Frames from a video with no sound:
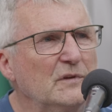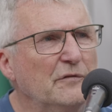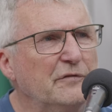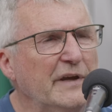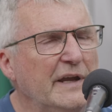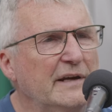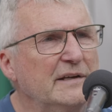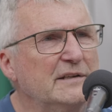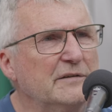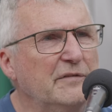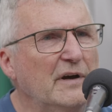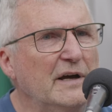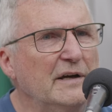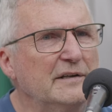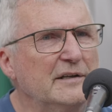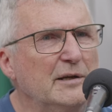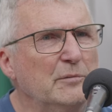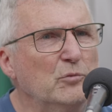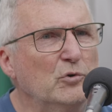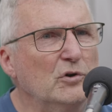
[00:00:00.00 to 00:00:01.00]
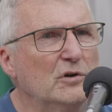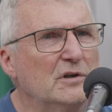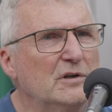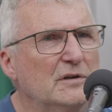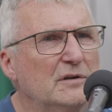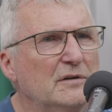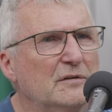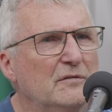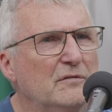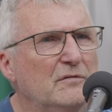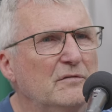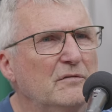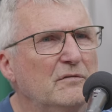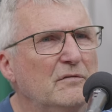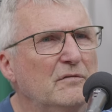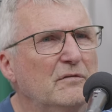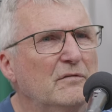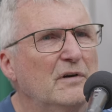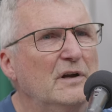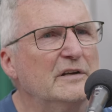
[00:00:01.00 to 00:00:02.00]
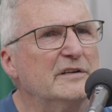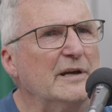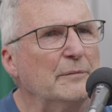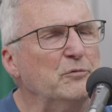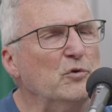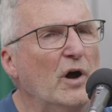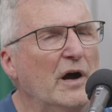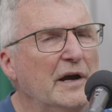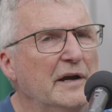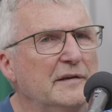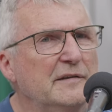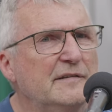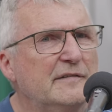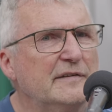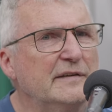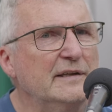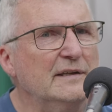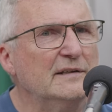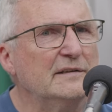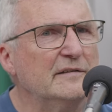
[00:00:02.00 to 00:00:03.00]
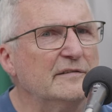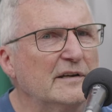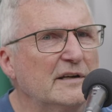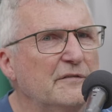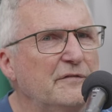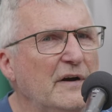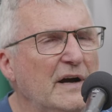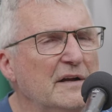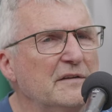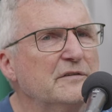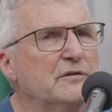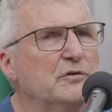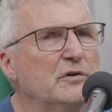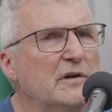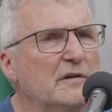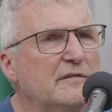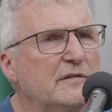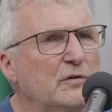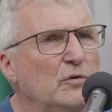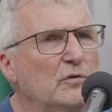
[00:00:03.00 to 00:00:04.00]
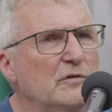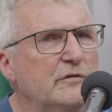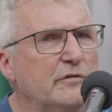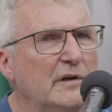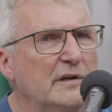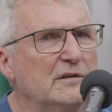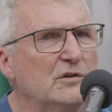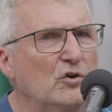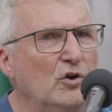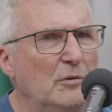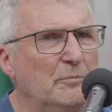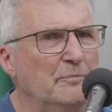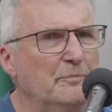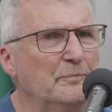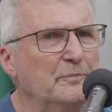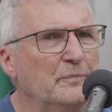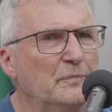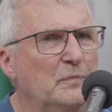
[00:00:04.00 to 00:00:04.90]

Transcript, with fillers: eine verengte Wahrnehmung, weil ich habe nur ein Ziel, dieser Gefahrensituation zu entkommen.